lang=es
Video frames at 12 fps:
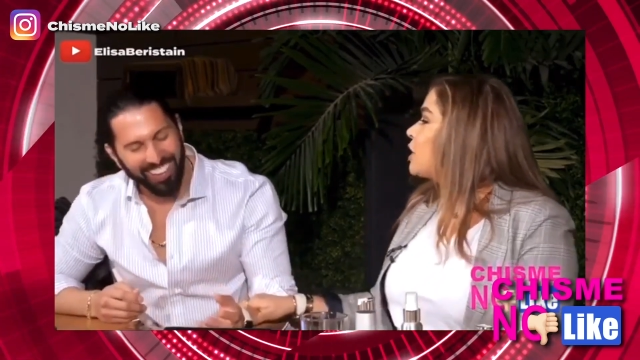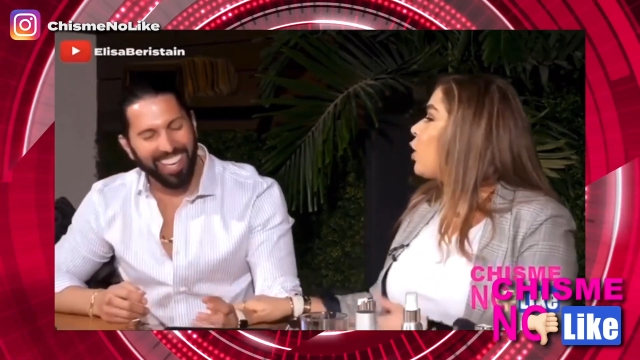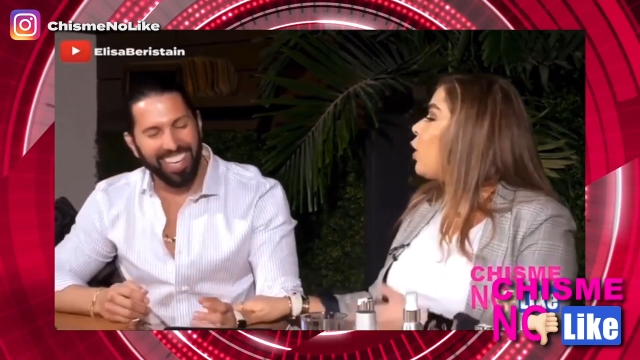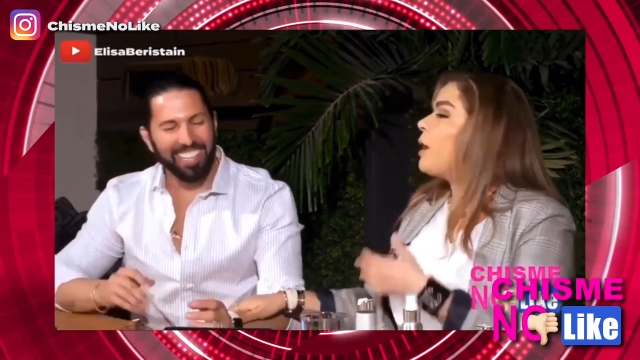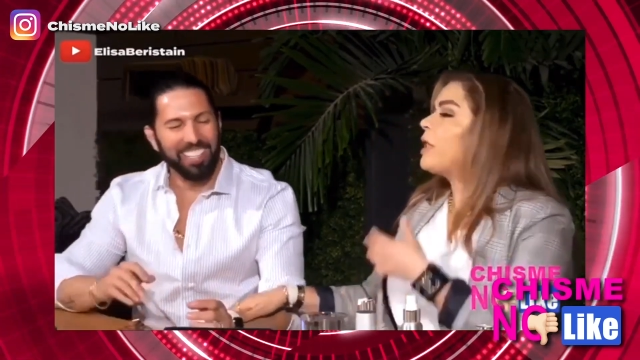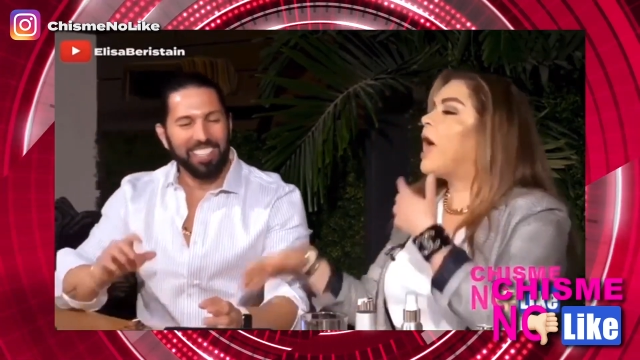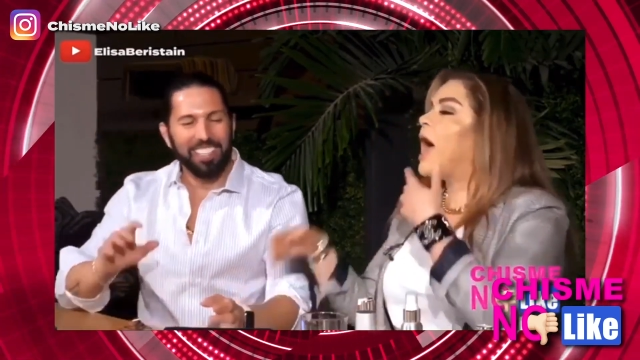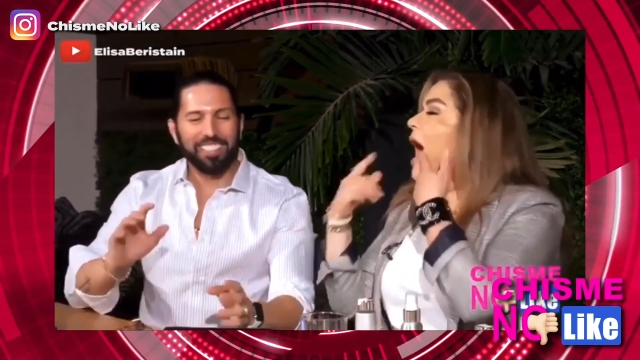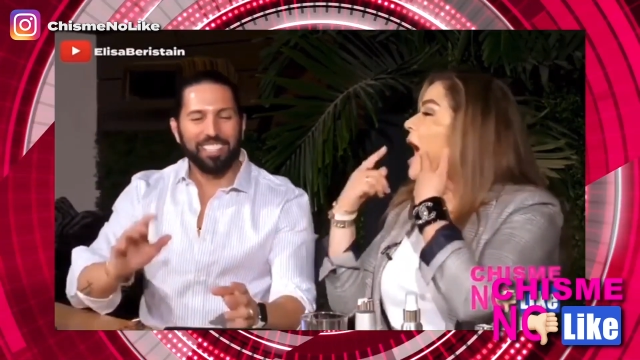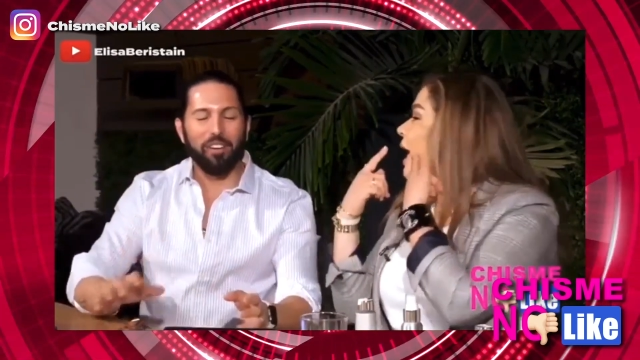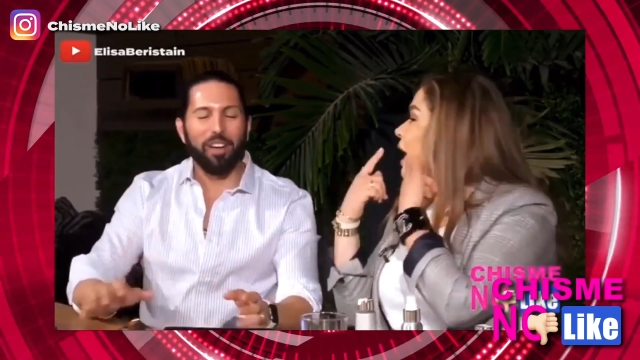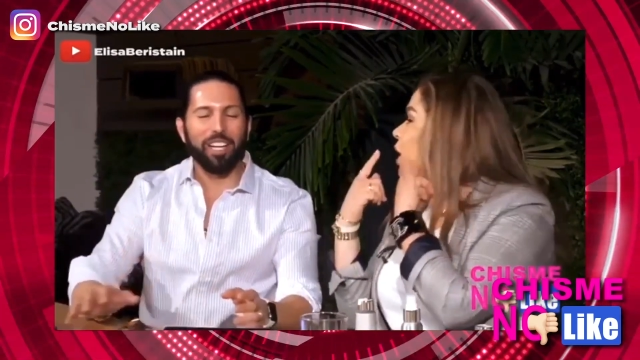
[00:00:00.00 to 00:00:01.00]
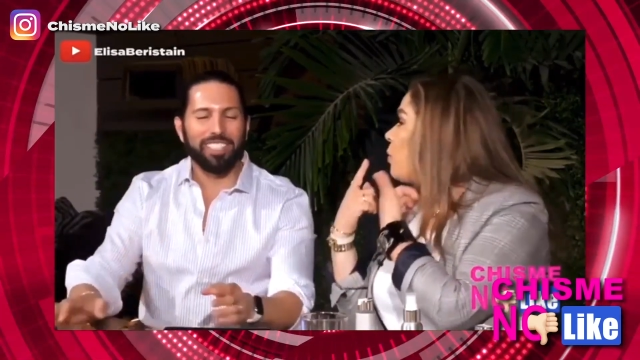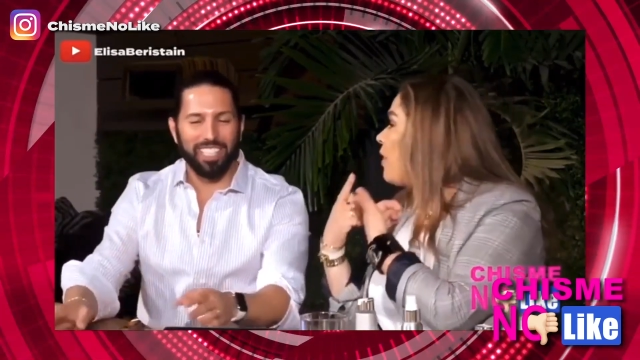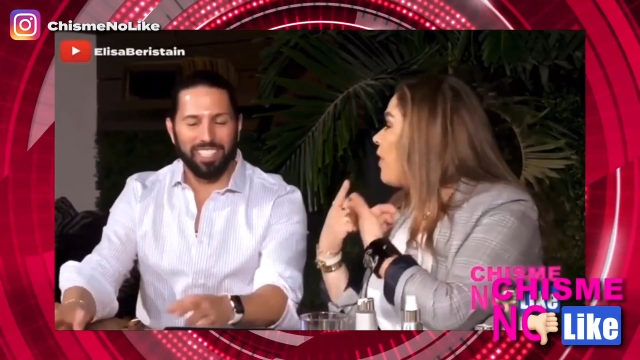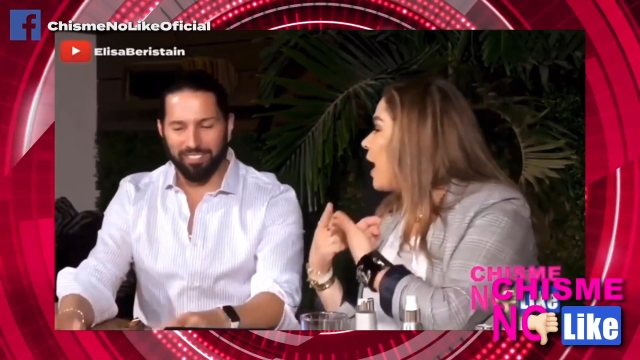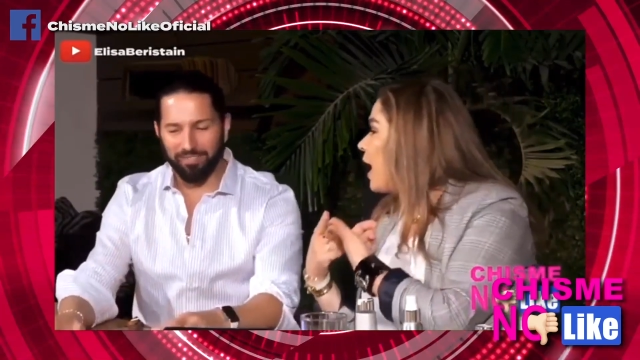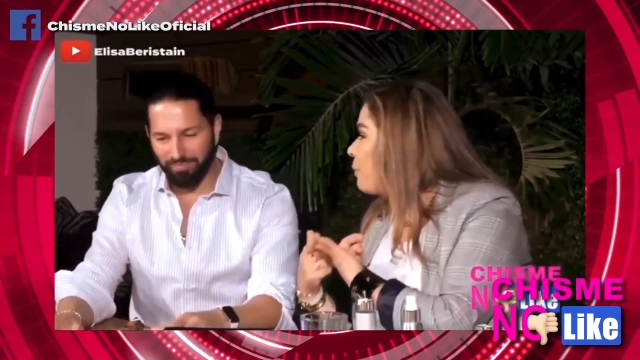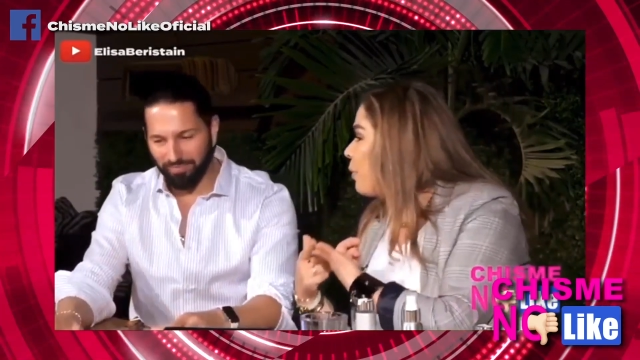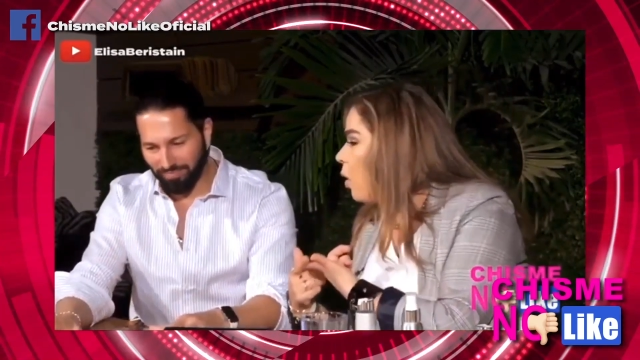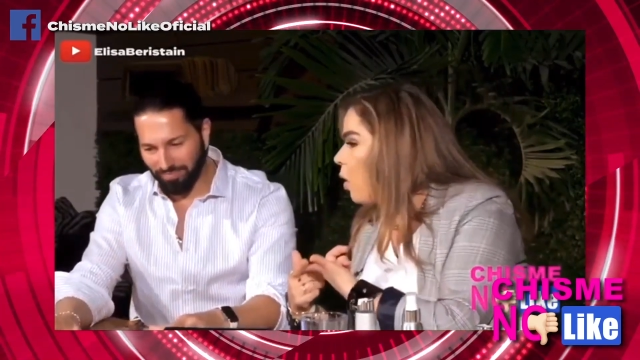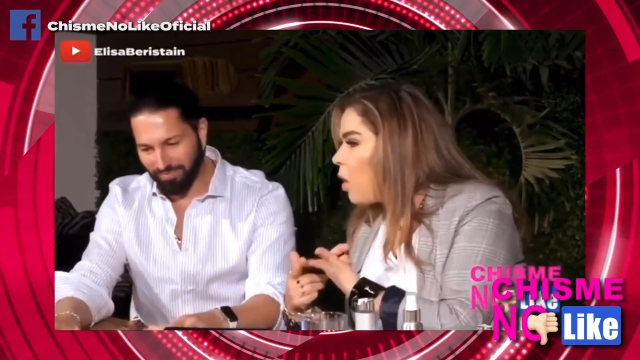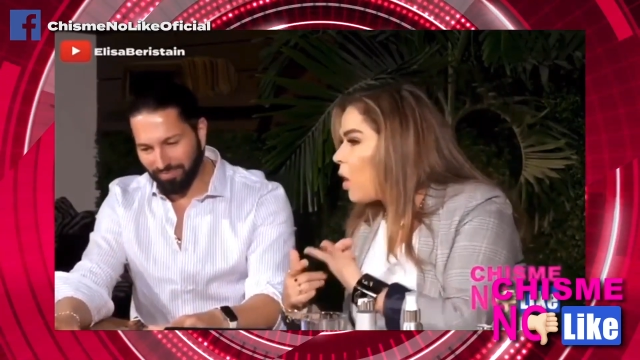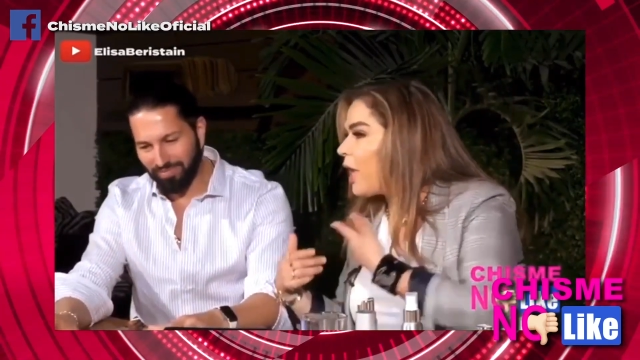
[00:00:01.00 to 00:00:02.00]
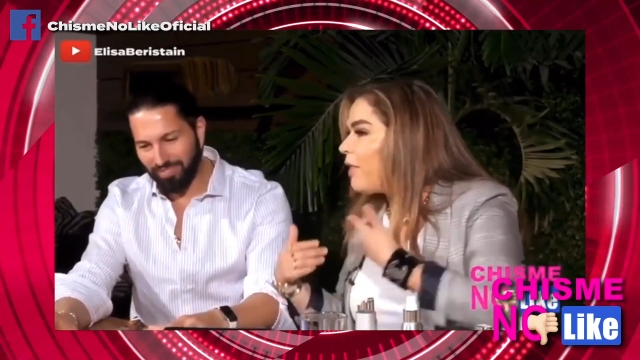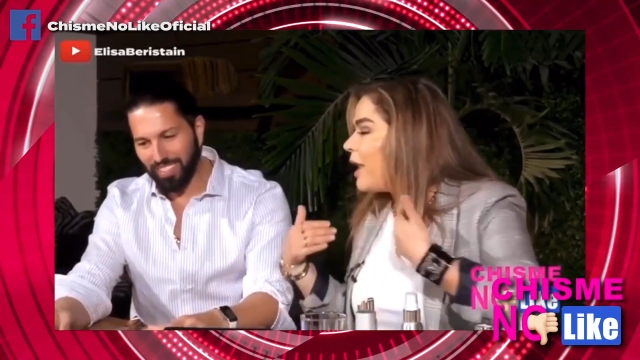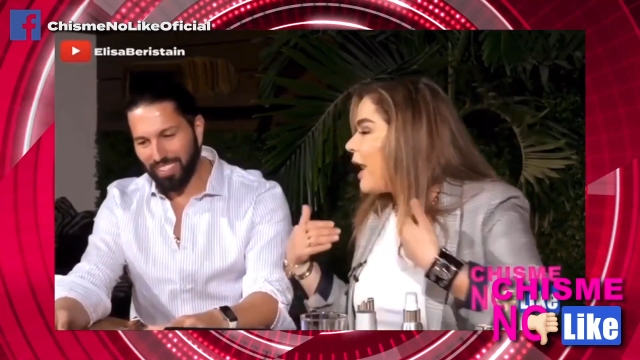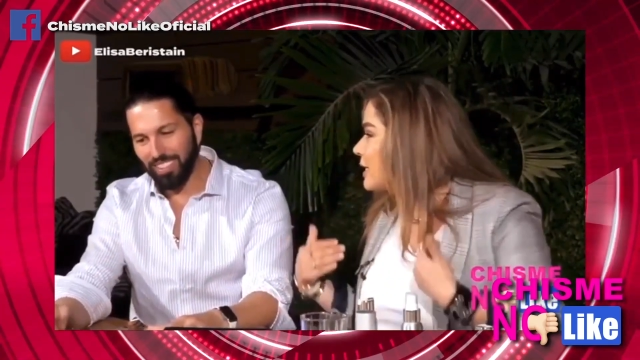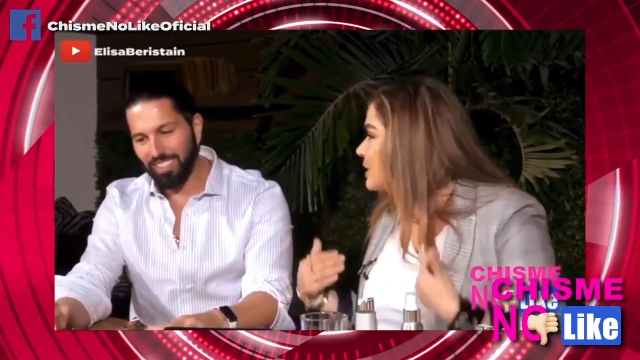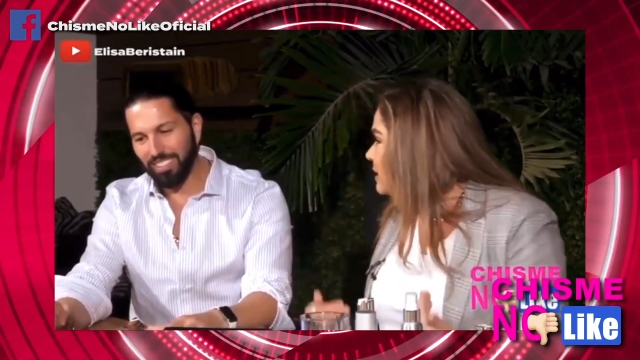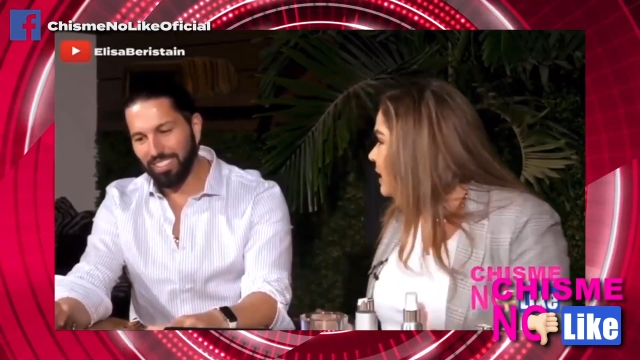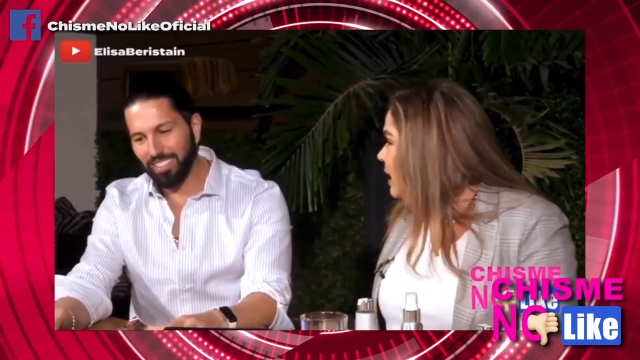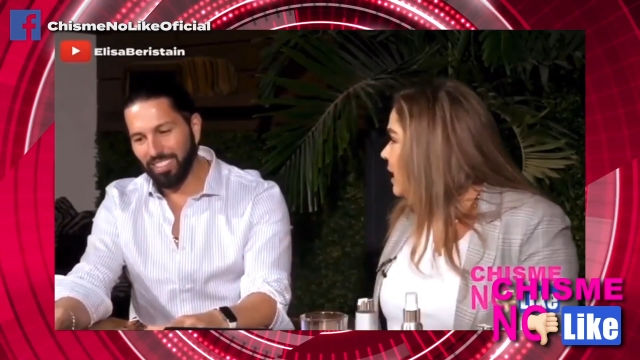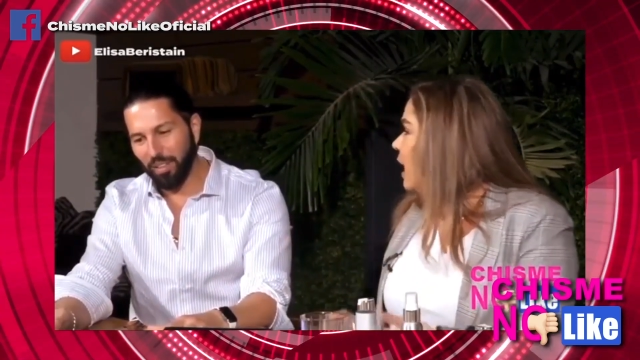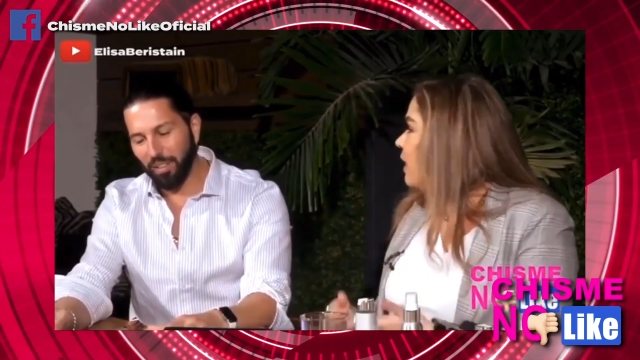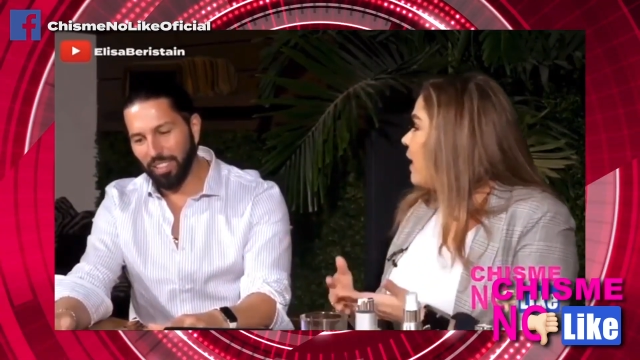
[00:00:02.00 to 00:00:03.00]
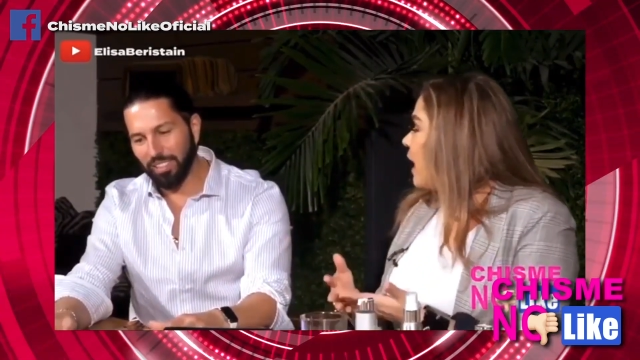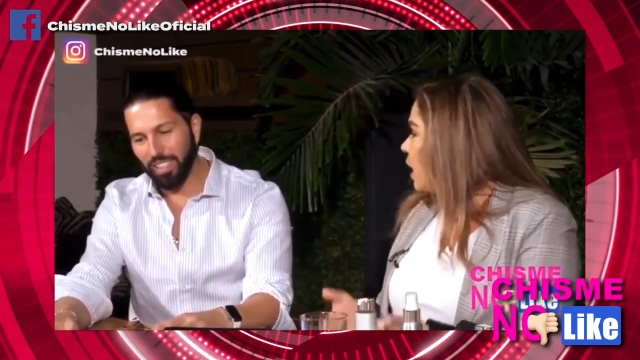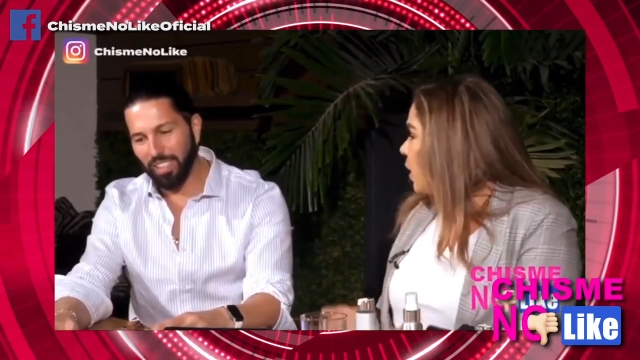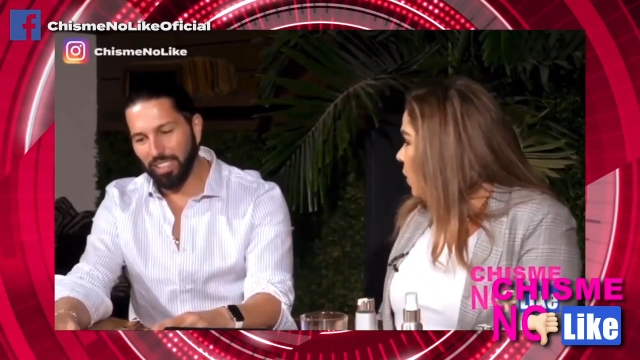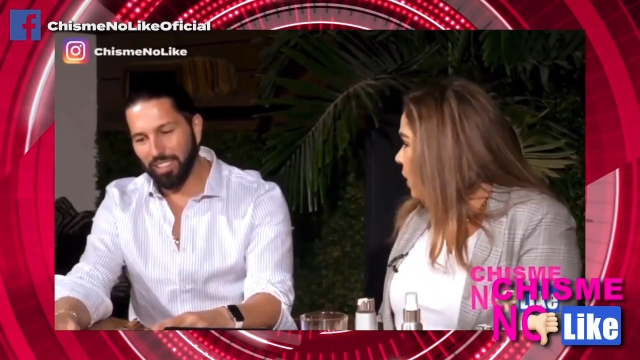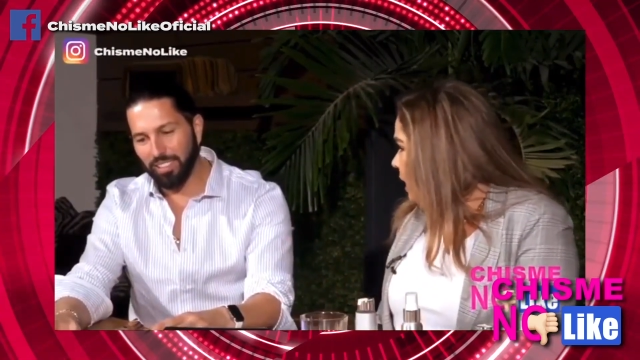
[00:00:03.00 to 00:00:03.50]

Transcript: o sea, como cuando te, de la boca, de la axila, de la